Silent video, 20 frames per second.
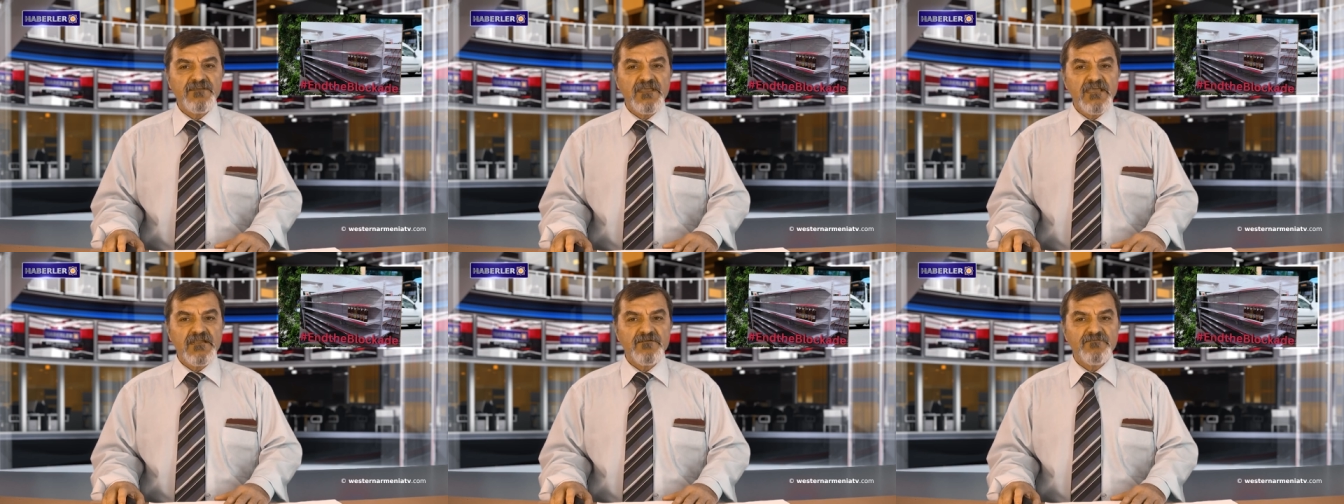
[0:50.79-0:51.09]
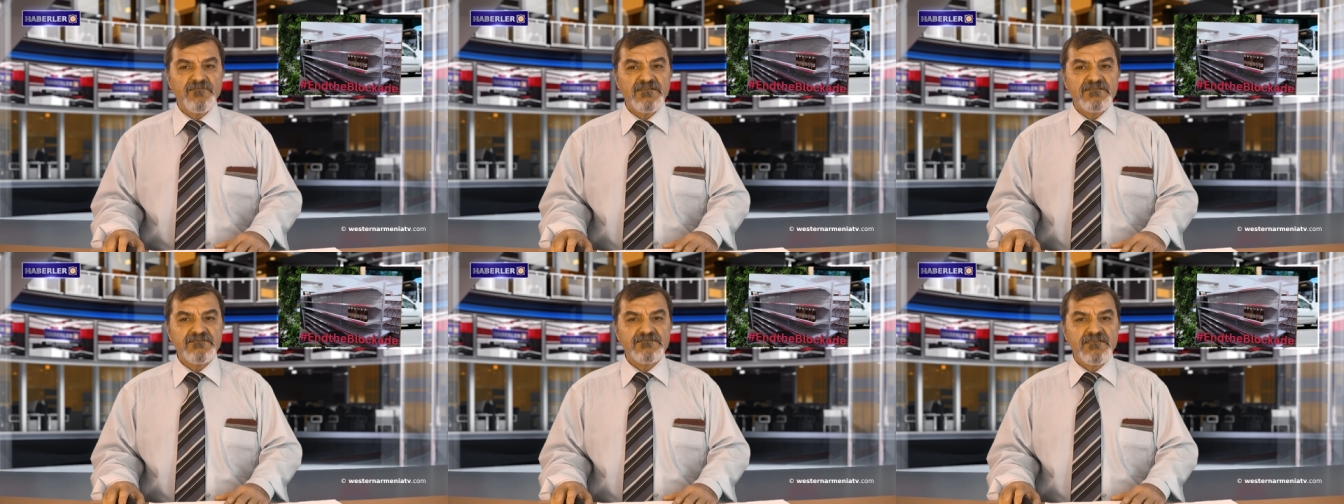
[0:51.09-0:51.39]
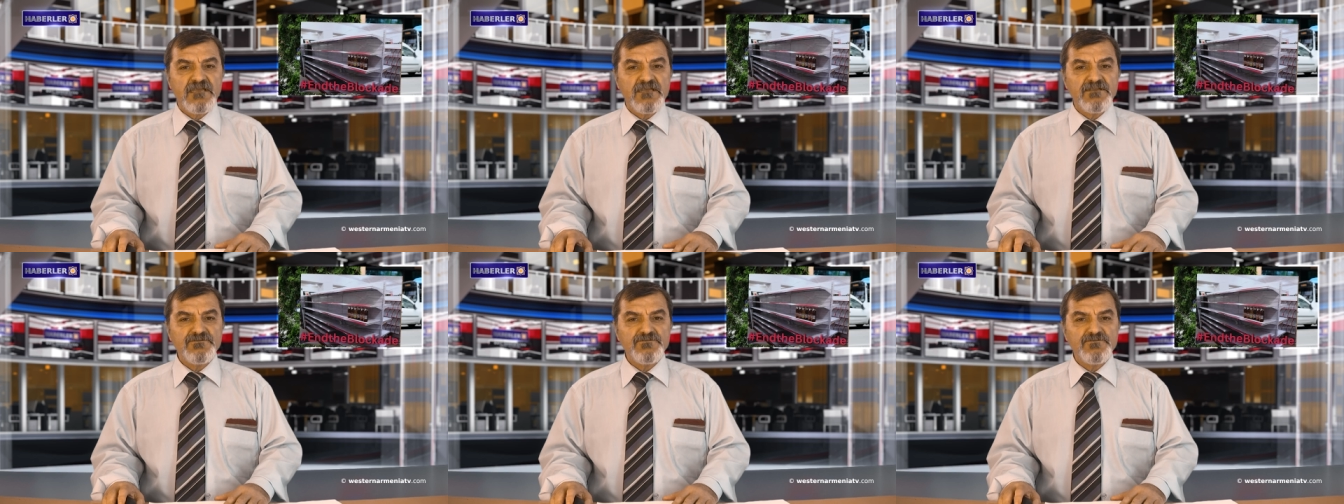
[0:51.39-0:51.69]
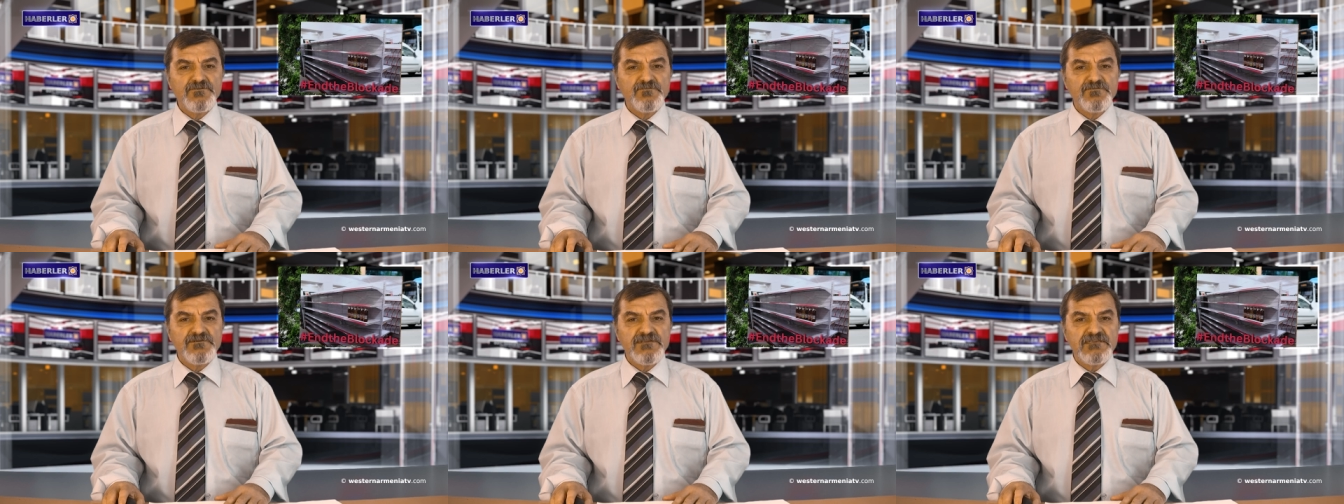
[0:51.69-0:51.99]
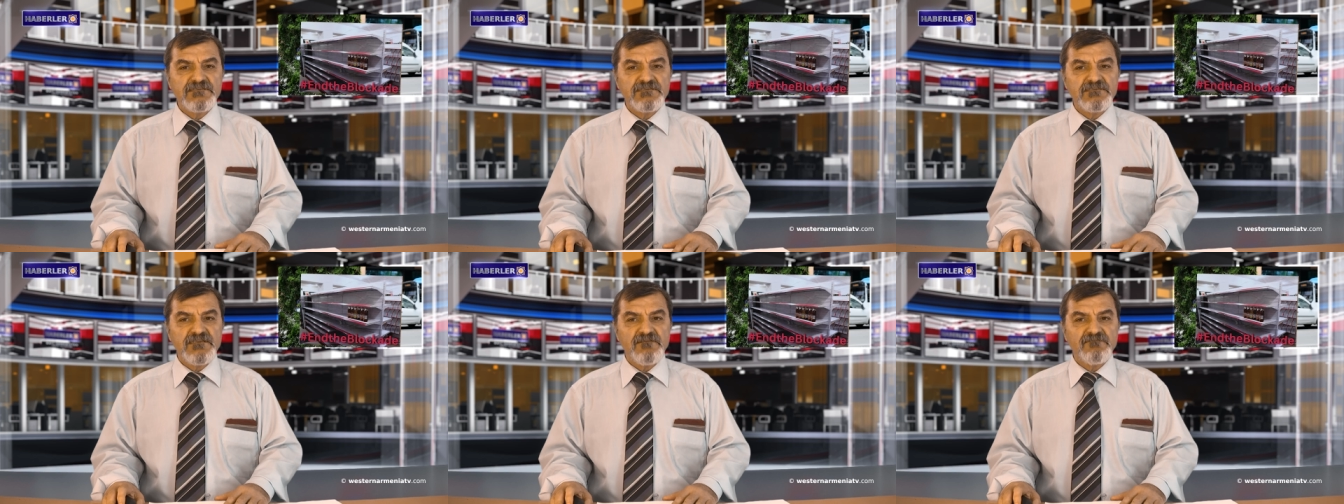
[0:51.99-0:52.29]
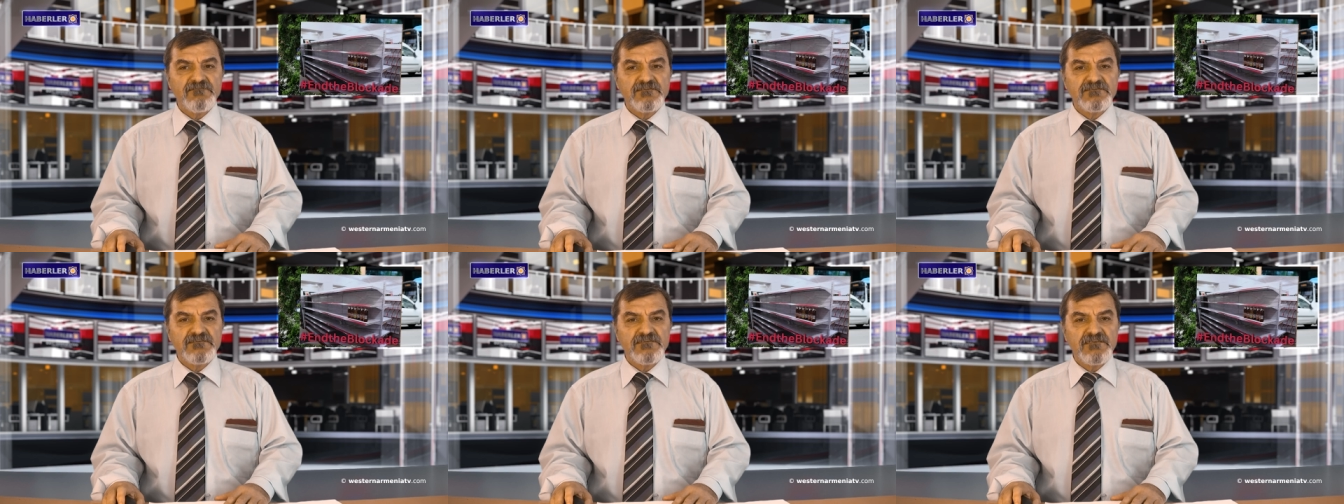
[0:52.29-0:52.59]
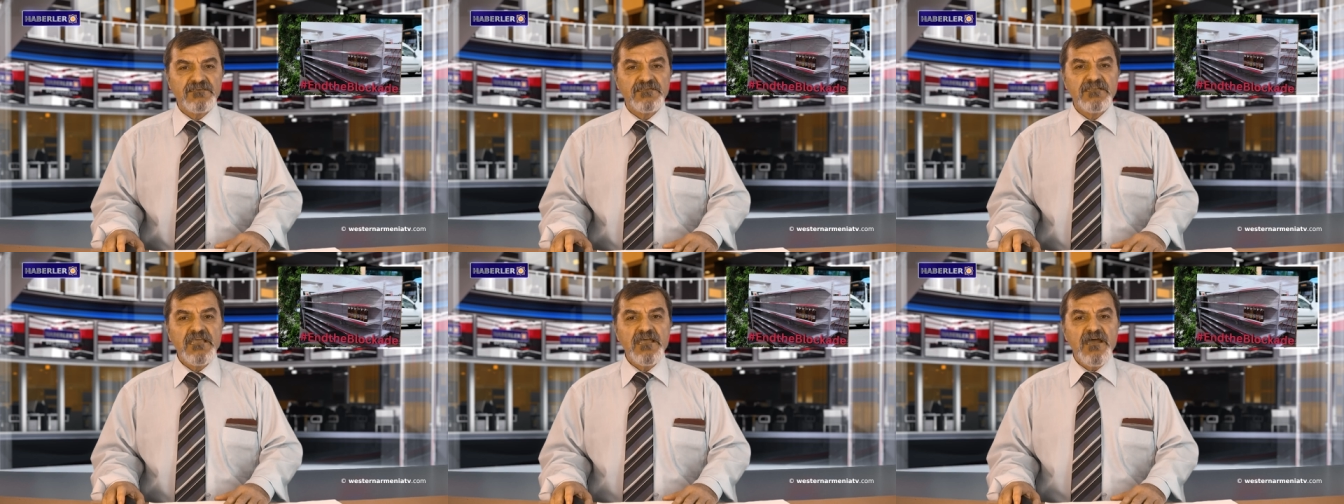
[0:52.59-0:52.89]
ve Ermenistan Cumhuriyeti
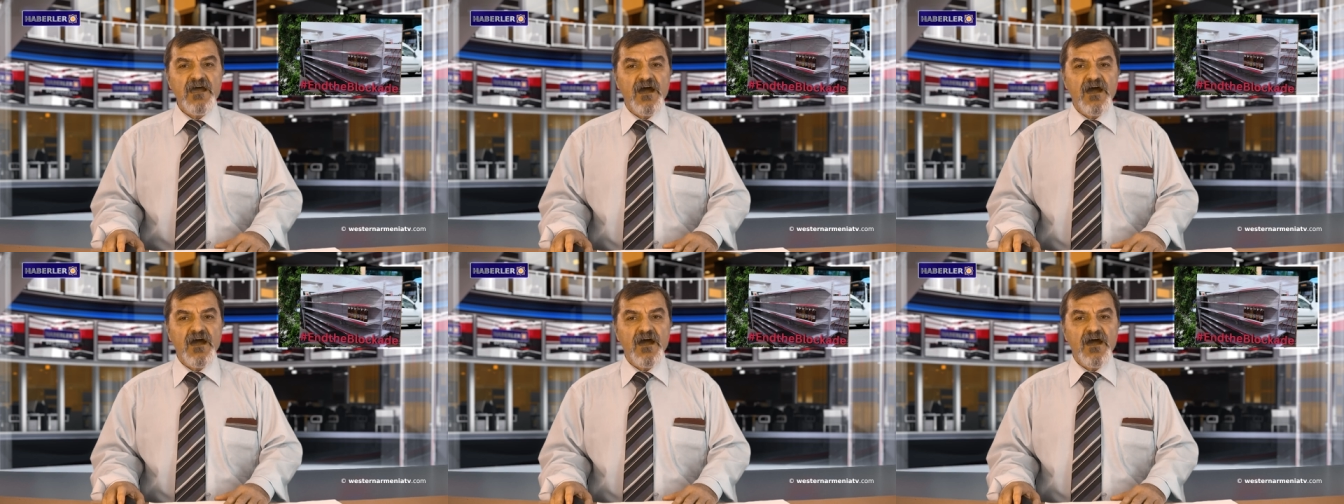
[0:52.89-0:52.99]
Devleti'nin